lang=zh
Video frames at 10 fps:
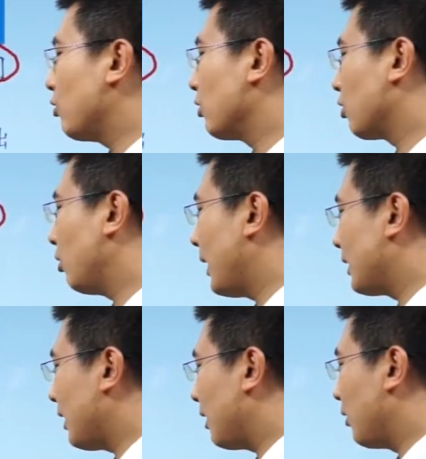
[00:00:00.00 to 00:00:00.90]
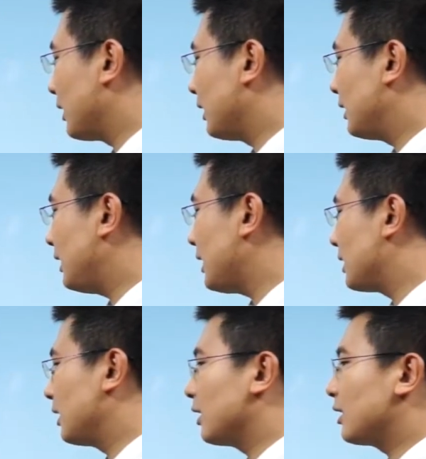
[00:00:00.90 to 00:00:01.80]
款与购买价款的
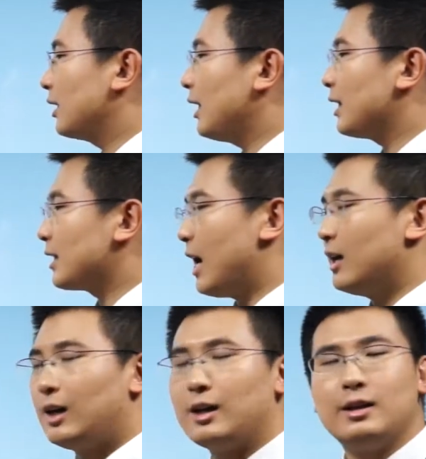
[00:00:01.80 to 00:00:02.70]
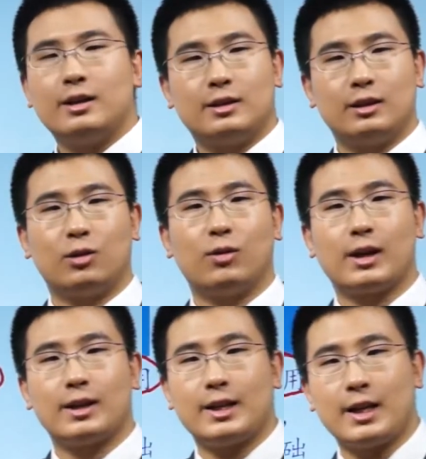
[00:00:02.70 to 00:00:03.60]
现值之间的差额，这就
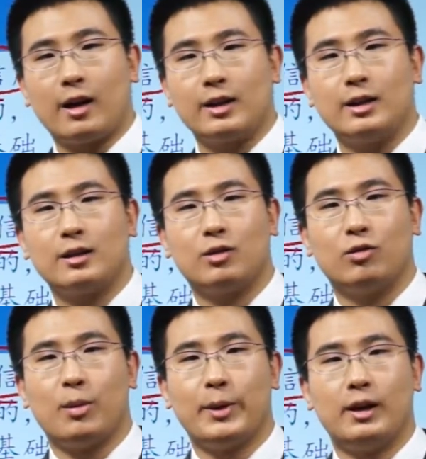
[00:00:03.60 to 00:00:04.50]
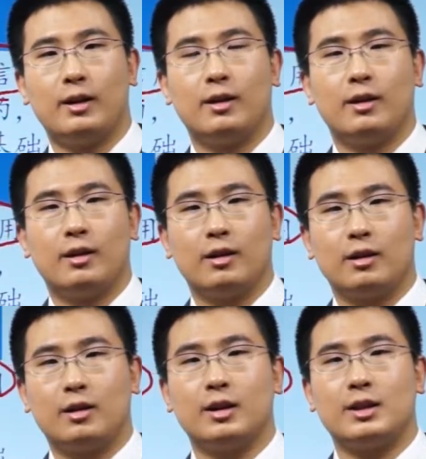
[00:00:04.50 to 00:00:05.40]
我刚才讲，一个是我们
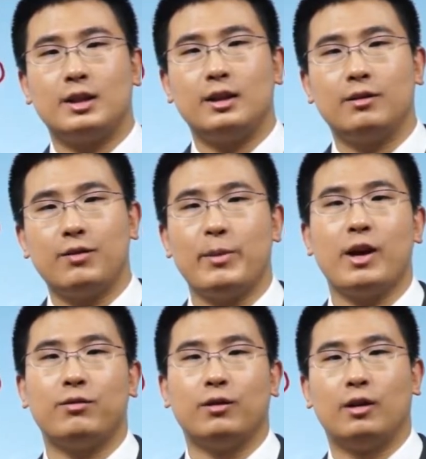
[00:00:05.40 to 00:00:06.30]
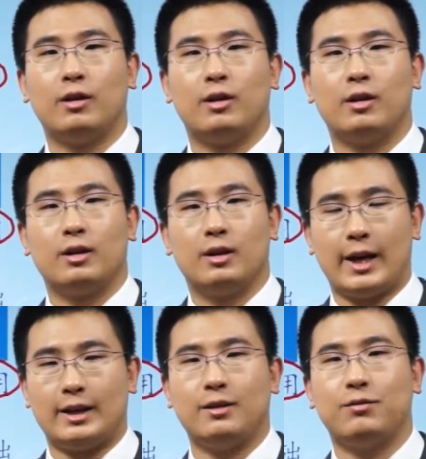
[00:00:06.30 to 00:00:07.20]
各期分别付，
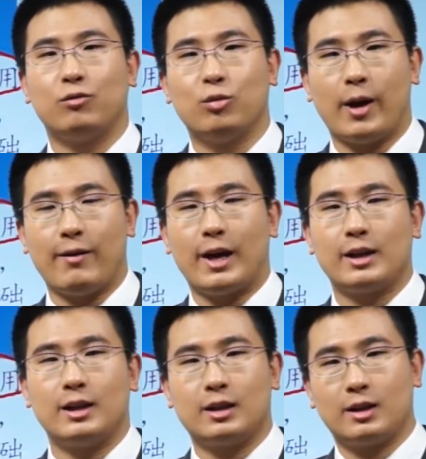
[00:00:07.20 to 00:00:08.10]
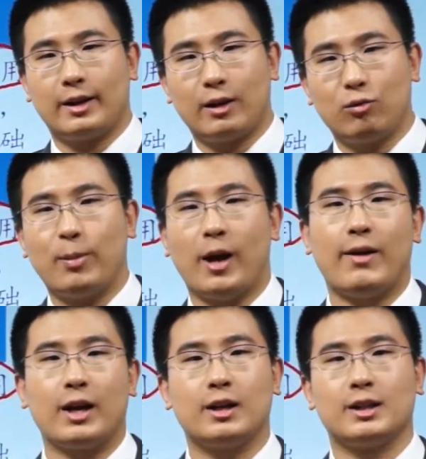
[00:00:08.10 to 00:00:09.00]
累计付五百万；一个是这个五
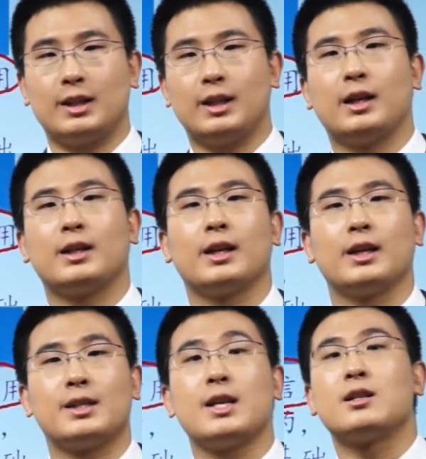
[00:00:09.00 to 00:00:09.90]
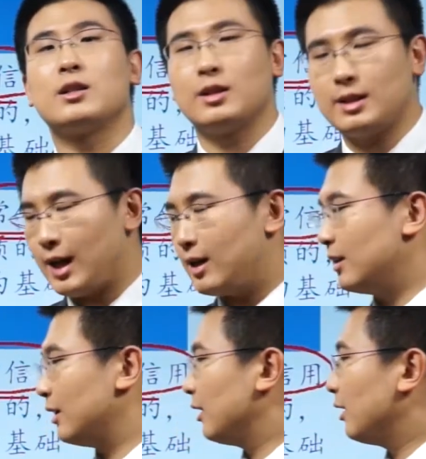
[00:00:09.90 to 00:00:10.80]
百万各期的这个现值折现，
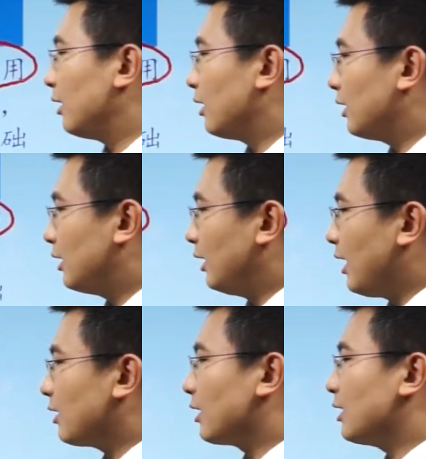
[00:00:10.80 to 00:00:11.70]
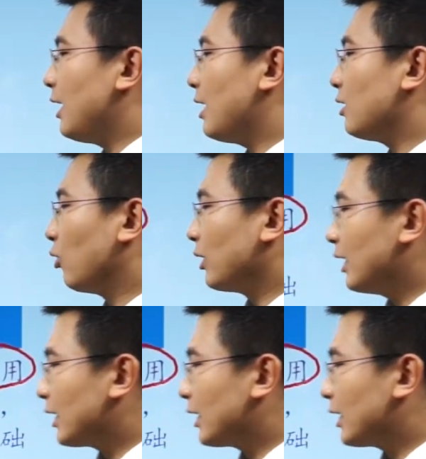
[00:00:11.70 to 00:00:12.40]
两者之间有